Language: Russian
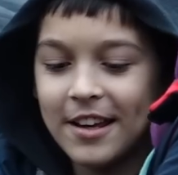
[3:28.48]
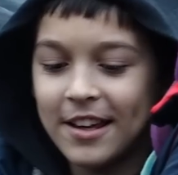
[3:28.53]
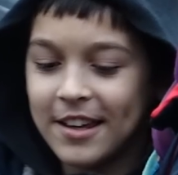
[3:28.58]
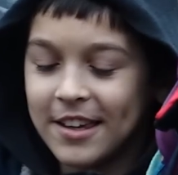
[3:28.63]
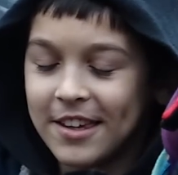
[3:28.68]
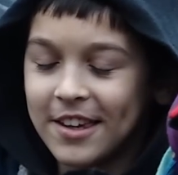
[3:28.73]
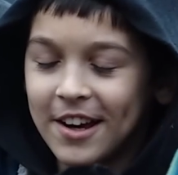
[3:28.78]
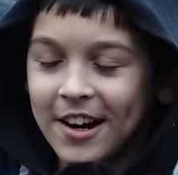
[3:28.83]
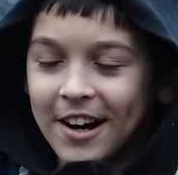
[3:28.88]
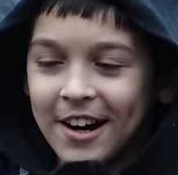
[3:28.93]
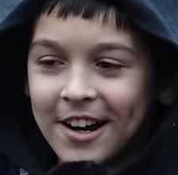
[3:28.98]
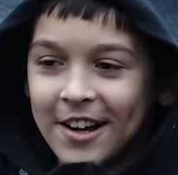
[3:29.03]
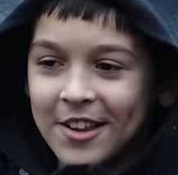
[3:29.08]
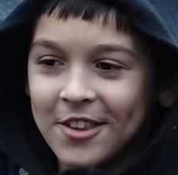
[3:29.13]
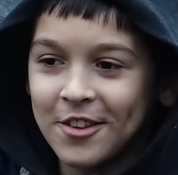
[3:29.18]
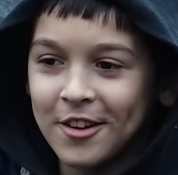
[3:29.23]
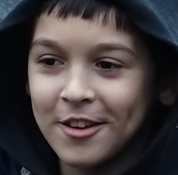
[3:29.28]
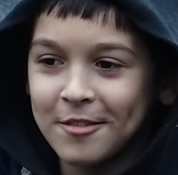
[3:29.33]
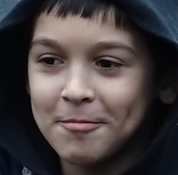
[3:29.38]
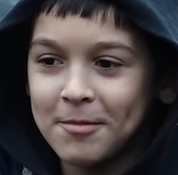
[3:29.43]
Я
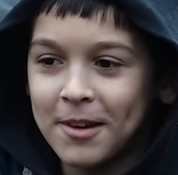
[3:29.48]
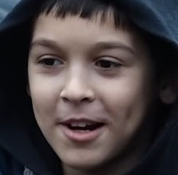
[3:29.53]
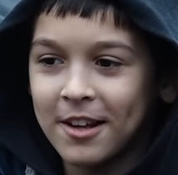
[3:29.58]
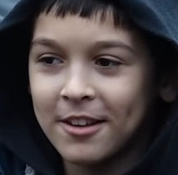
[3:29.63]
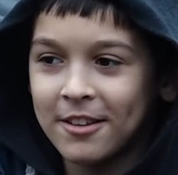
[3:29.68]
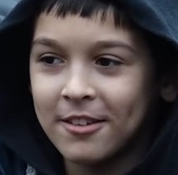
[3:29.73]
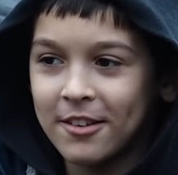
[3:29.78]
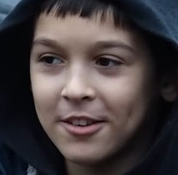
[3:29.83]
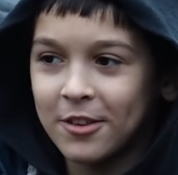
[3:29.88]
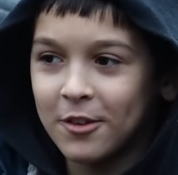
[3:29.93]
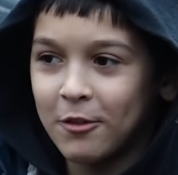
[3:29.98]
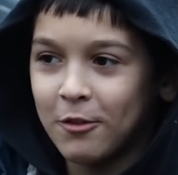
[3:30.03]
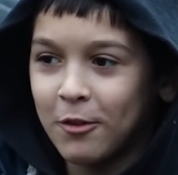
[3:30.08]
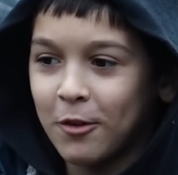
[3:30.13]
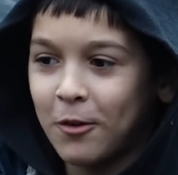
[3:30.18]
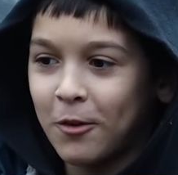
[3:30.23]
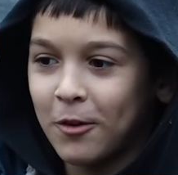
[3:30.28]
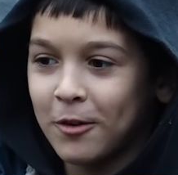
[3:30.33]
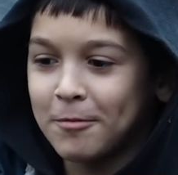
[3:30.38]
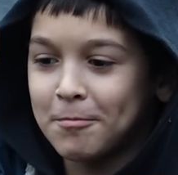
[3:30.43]
хочу отпраздновать Новый
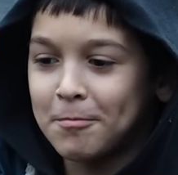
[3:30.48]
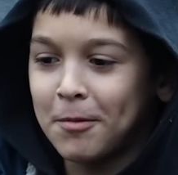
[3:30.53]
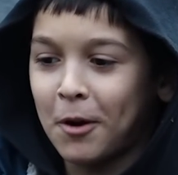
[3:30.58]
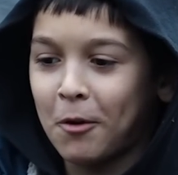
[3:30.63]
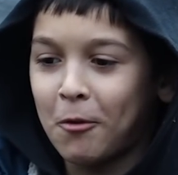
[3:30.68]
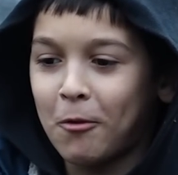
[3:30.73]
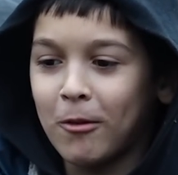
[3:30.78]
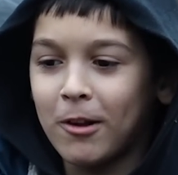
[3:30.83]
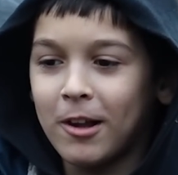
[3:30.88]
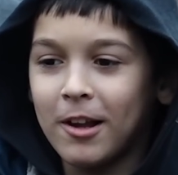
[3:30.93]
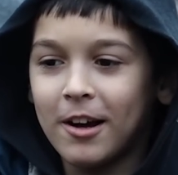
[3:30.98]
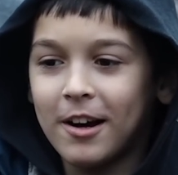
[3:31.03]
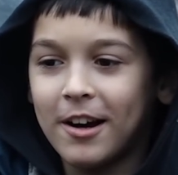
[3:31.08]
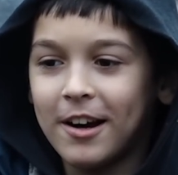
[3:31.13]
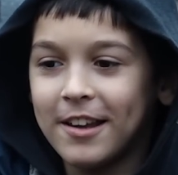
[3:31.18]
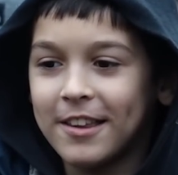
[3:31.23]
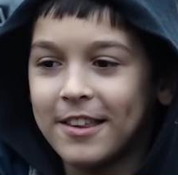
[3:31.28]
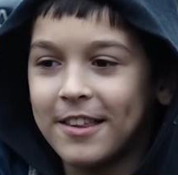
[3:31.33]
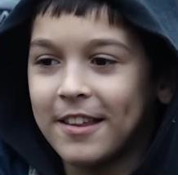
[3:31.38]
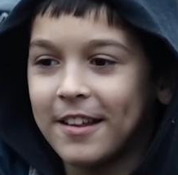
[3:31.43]
год,
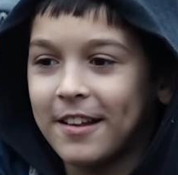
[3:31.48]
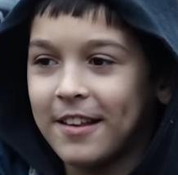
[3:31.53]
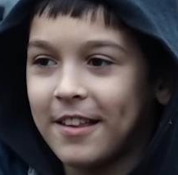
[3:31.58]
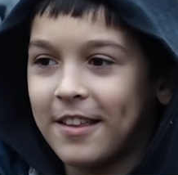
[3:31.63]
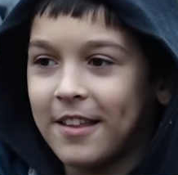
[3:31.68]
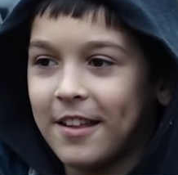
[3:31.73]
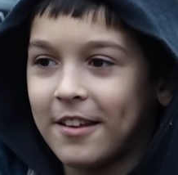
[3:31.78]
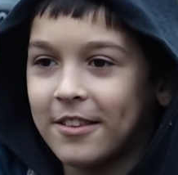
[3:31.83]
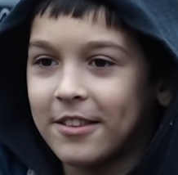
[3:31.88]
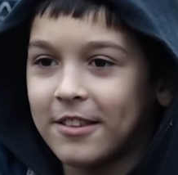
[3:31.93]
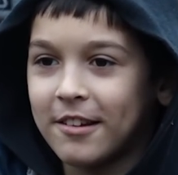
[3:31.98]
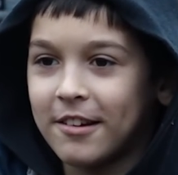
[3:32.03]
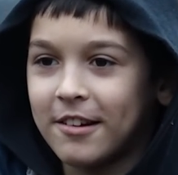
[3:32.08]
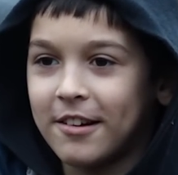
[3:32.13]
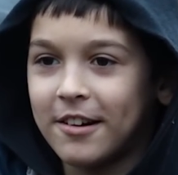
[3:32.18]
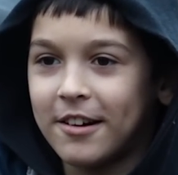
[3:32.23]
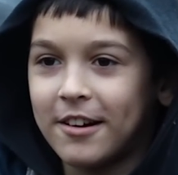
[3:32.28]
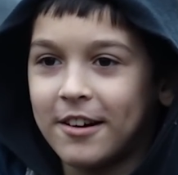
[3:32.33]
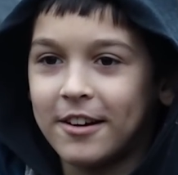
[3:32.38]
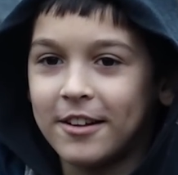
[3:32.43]
погулять
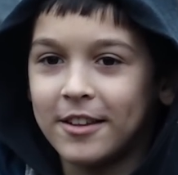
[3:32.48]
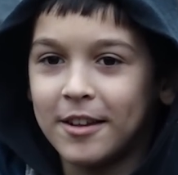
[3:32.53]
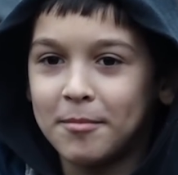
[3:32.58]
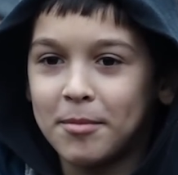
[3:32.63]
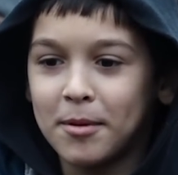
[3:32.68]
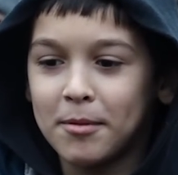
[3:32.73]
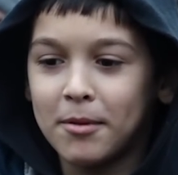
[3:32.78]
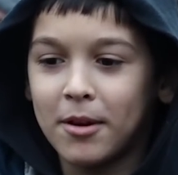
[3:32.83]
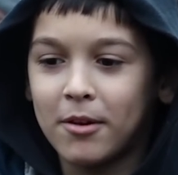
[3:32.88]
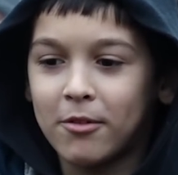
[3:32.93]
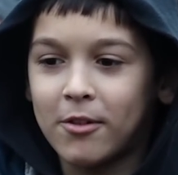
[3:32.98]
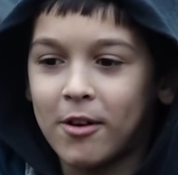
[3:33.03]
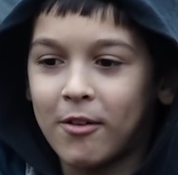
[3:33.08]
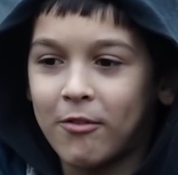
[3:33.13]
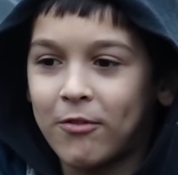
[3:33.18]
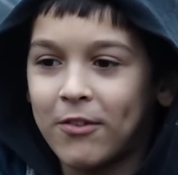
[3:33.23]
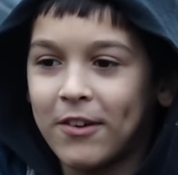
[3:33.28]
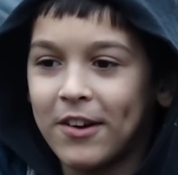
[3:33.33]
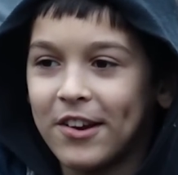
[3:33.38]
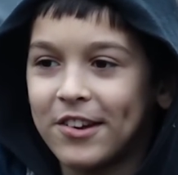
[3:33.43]
где-то, например, в
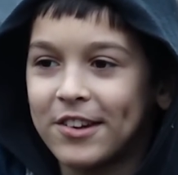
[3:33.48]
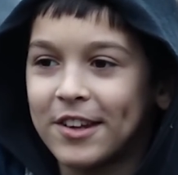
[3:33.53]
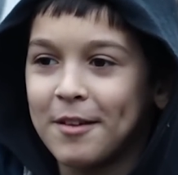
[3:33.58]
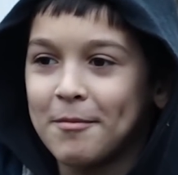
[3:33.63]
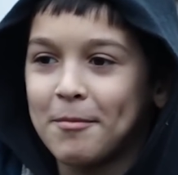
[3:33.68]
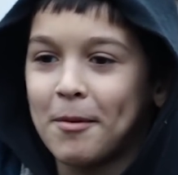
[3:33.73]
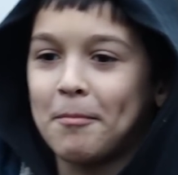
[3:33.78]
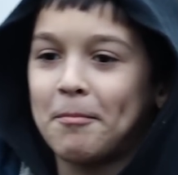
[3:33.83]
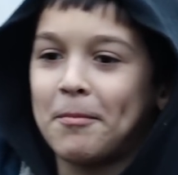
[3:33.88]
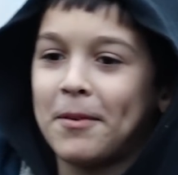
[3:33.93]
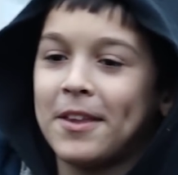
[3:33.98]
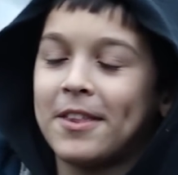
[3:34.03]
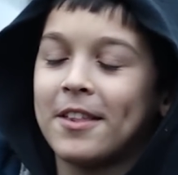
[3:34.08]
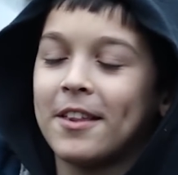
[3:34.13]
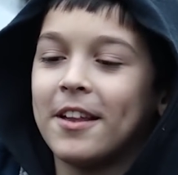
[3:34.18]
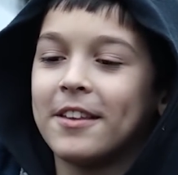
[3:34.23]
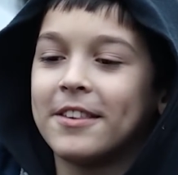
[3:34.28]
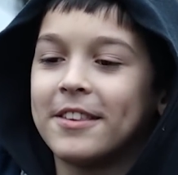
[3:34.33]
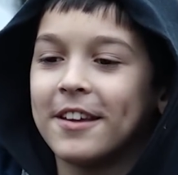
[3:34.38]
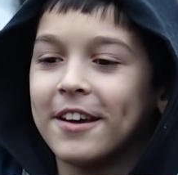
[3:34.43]
кафешке, попить
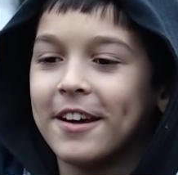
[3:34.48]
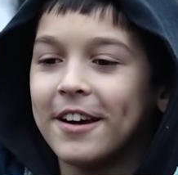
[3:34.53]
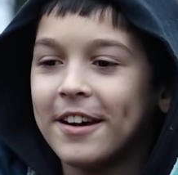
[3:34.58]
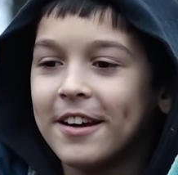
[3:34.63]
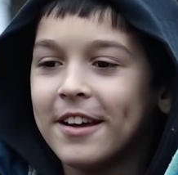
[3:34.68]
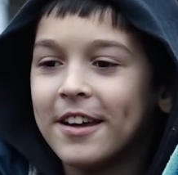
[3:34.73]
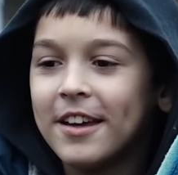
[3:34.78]
латте.